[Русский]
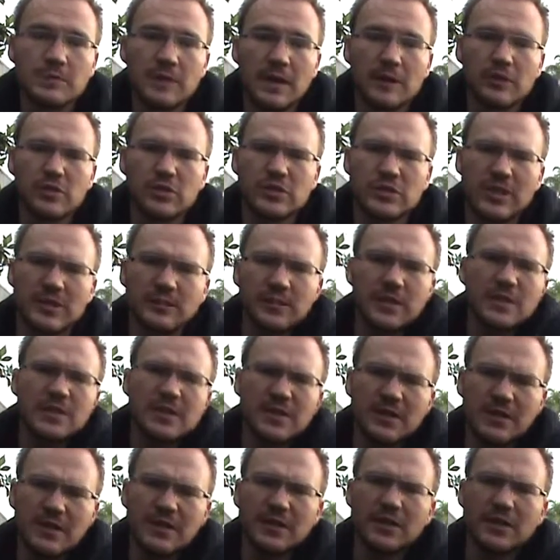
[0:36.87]
потому что там,
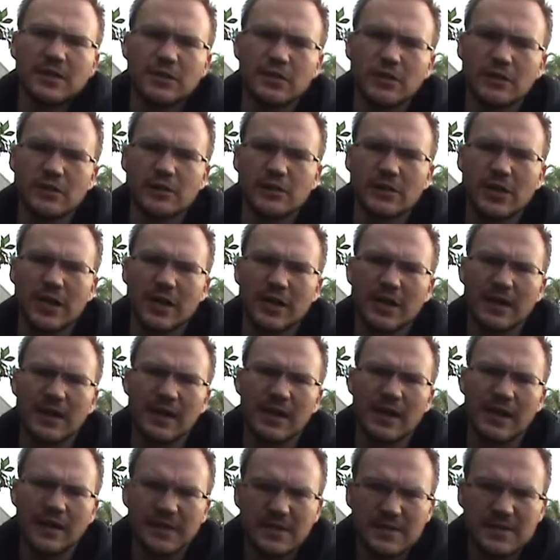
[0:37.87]
если это еще
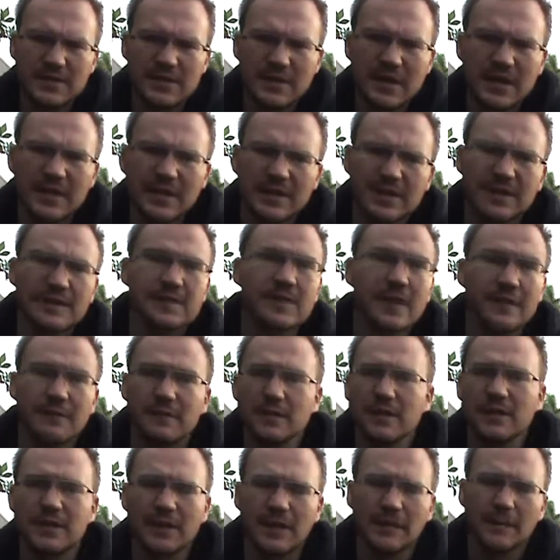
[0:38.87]
жаркая какая-то сцена,
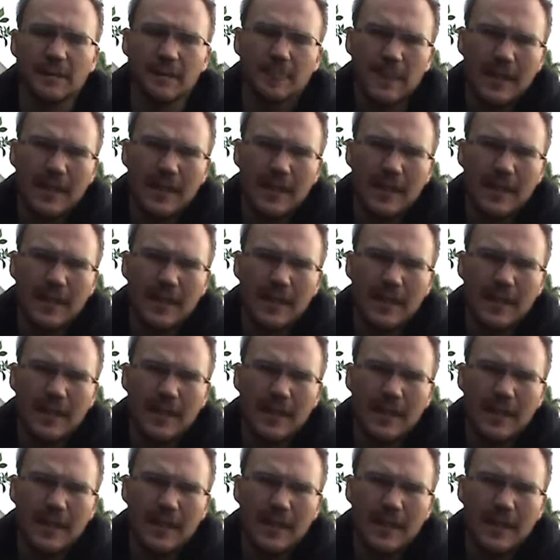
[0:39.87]
софиты,